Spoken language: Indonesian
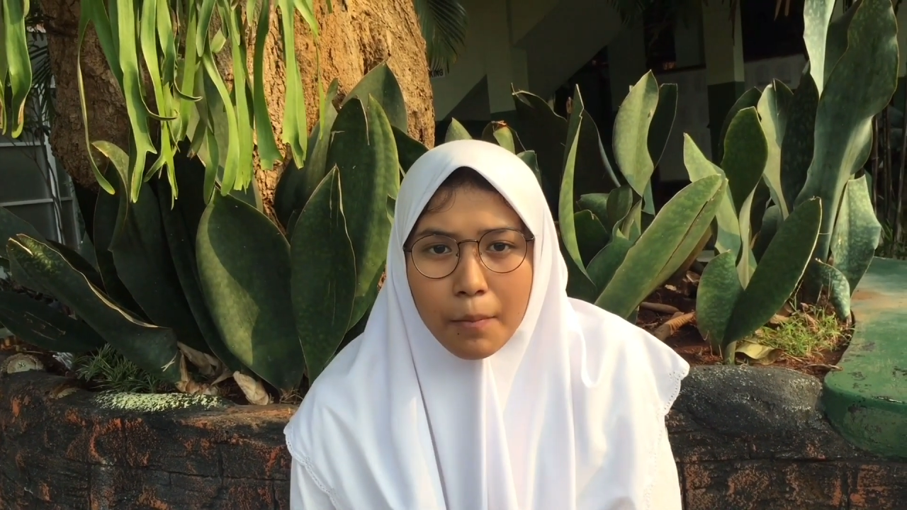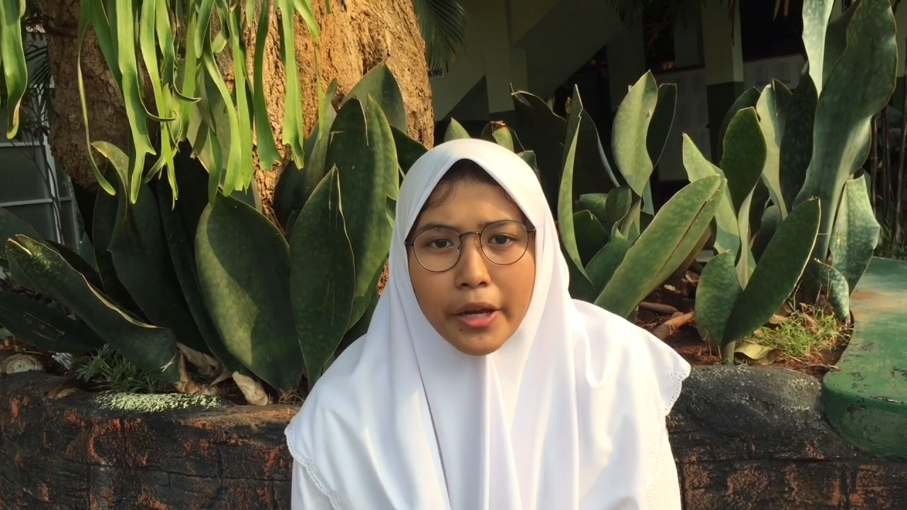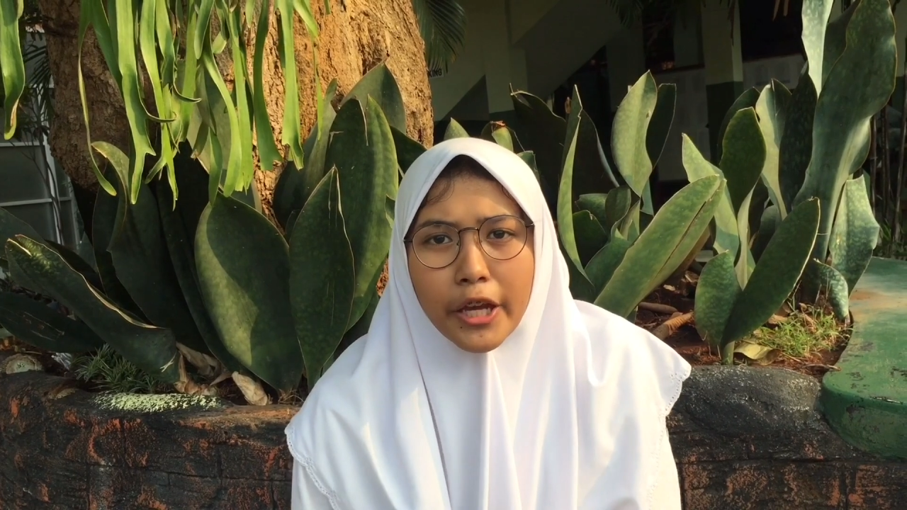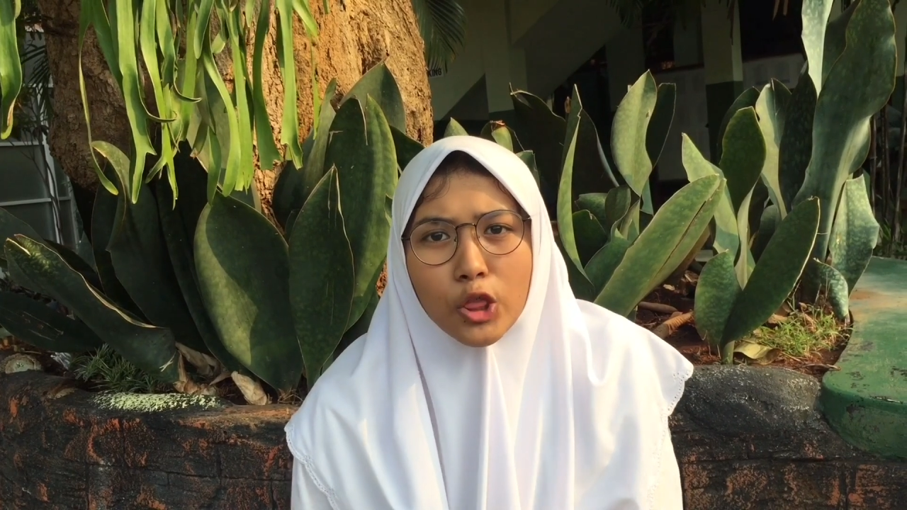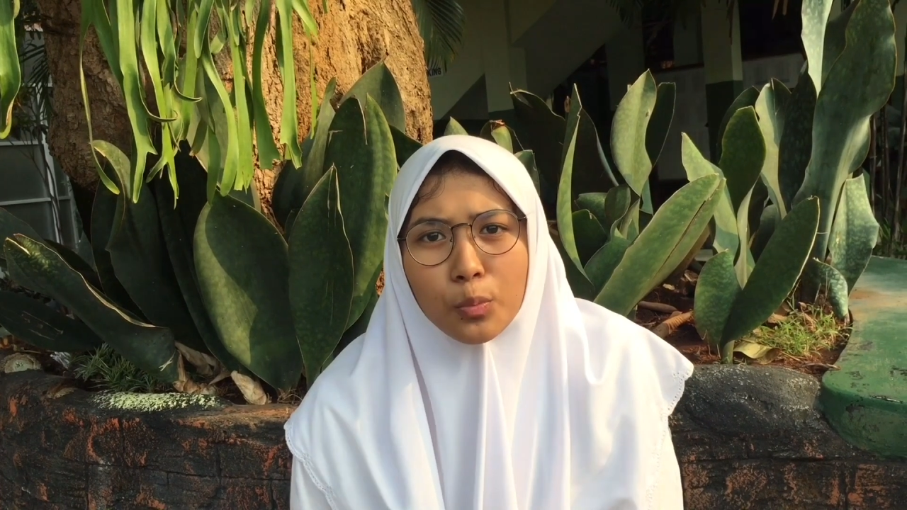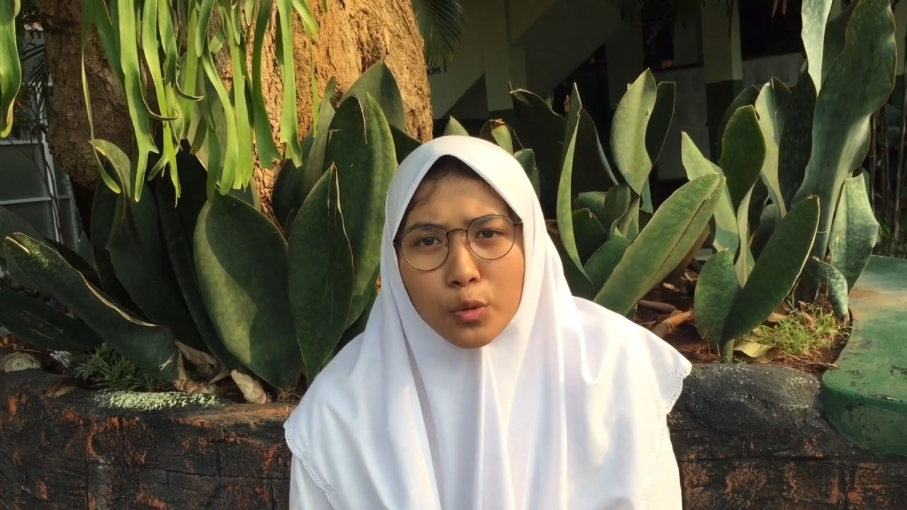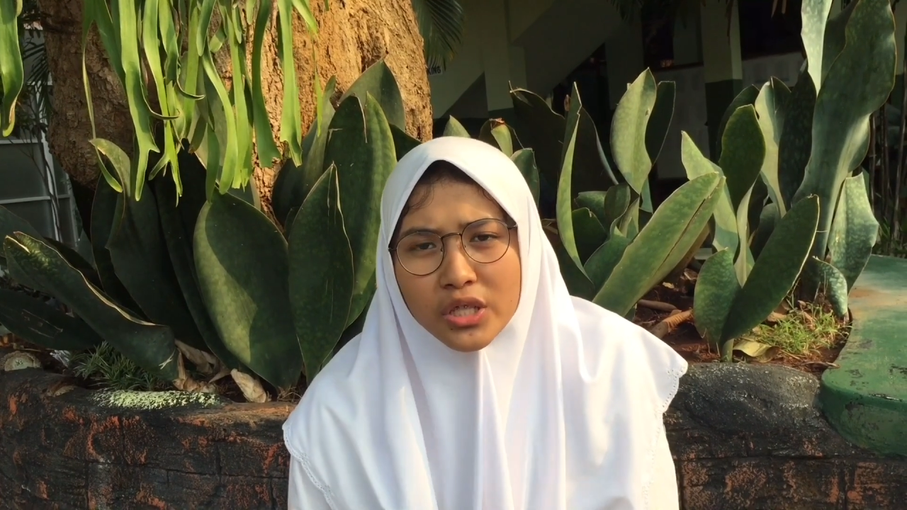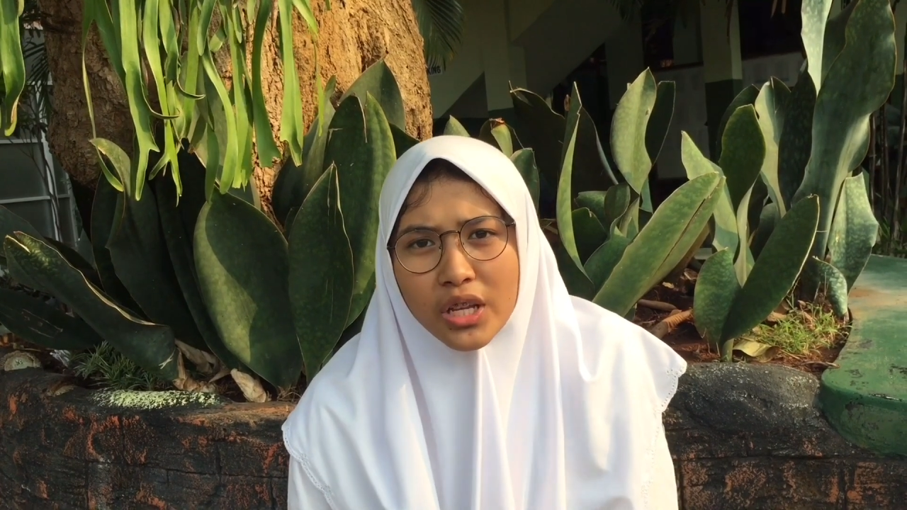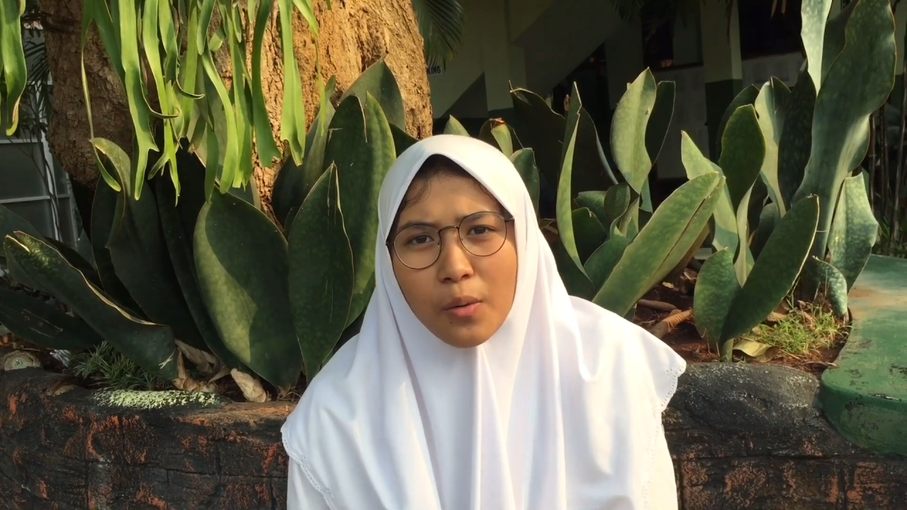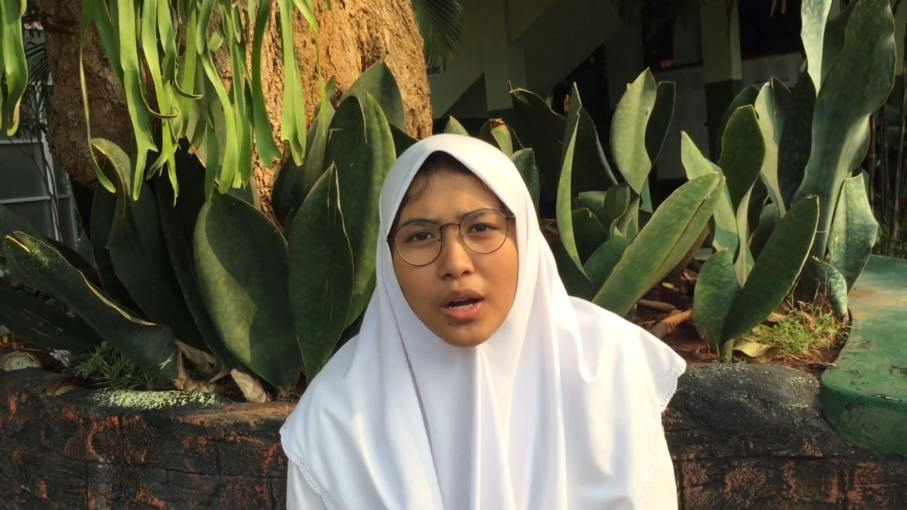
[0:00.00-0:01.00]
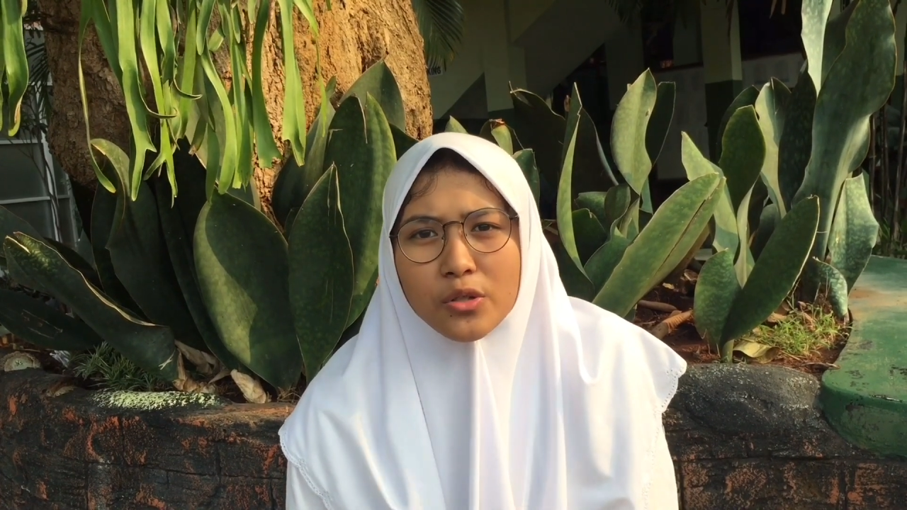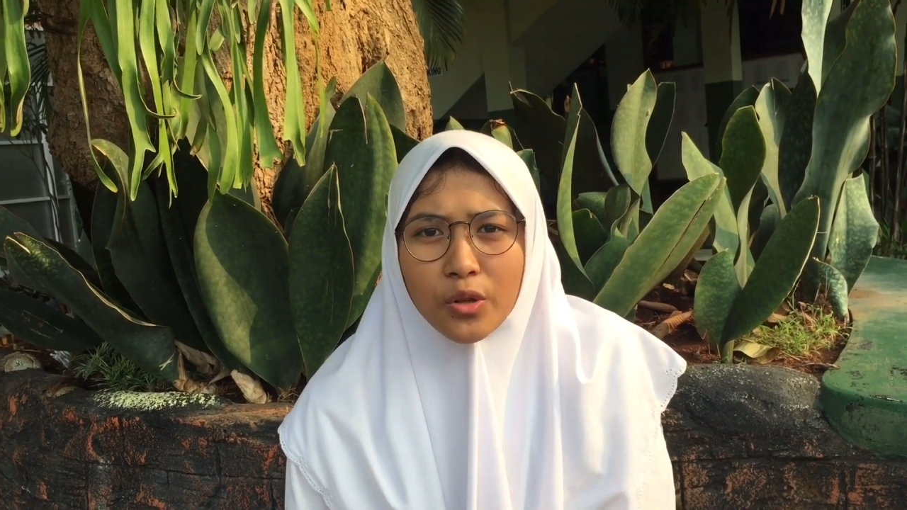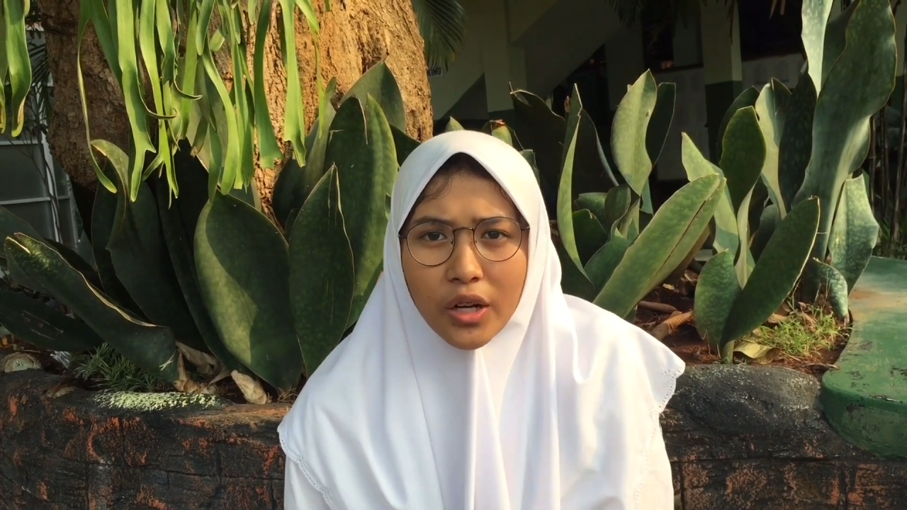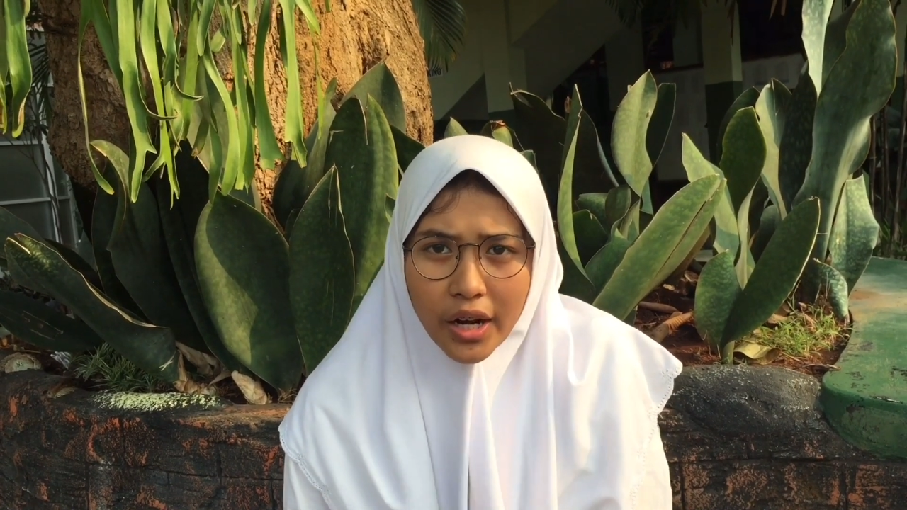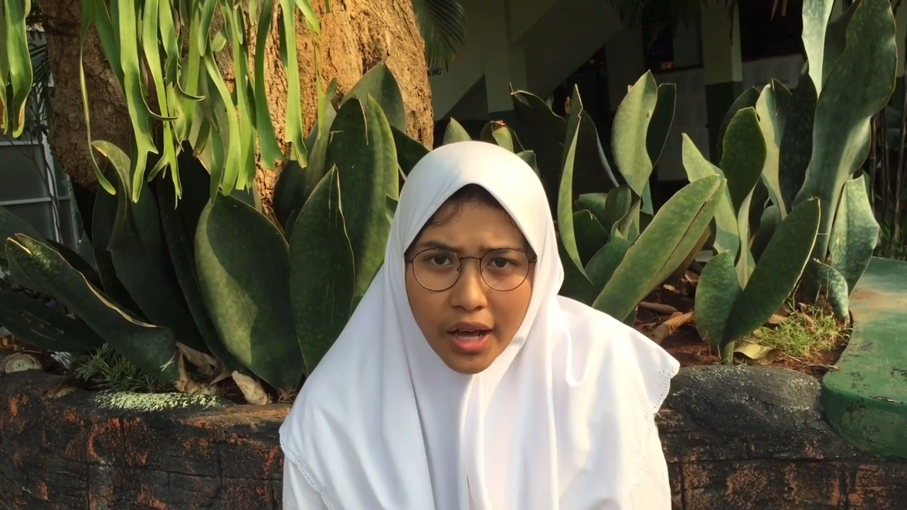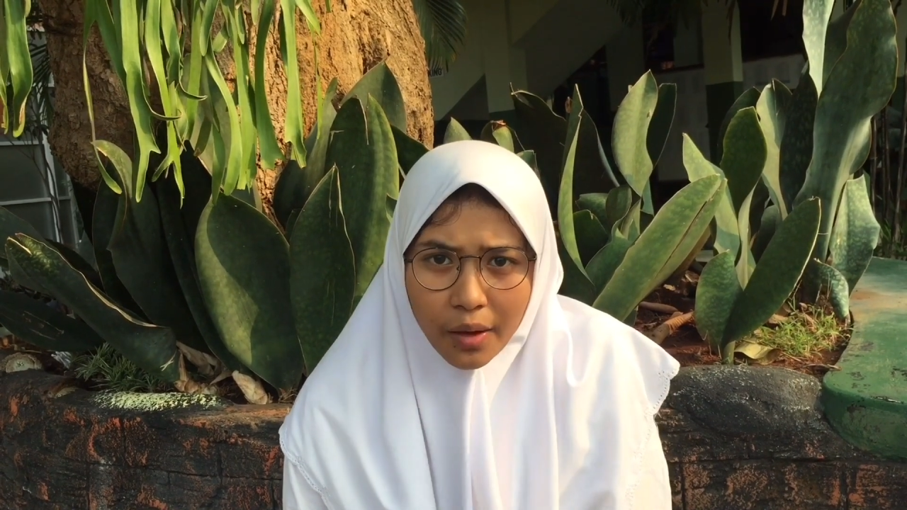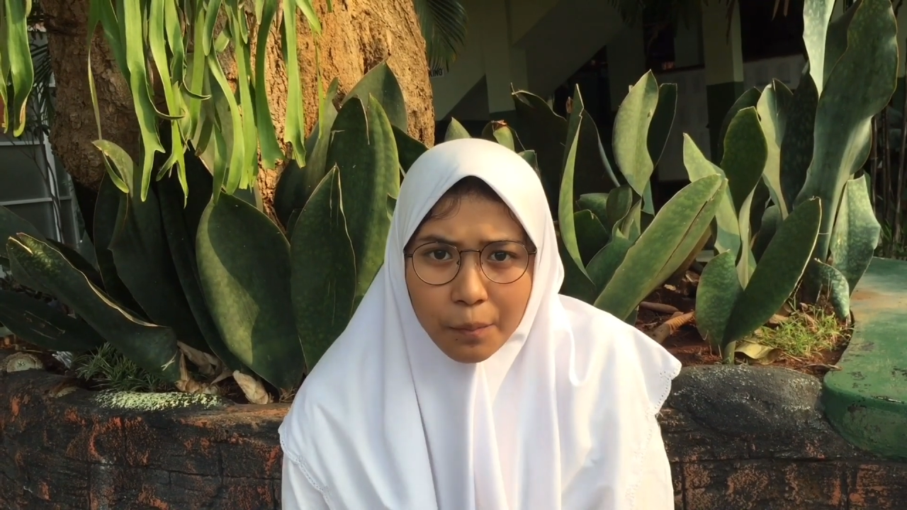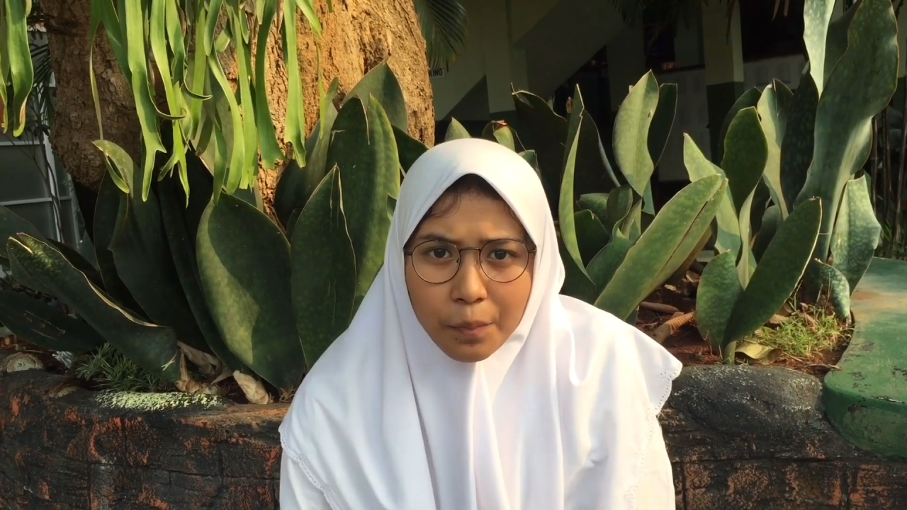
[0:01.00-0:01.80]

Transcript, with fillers: begitupun sawang sona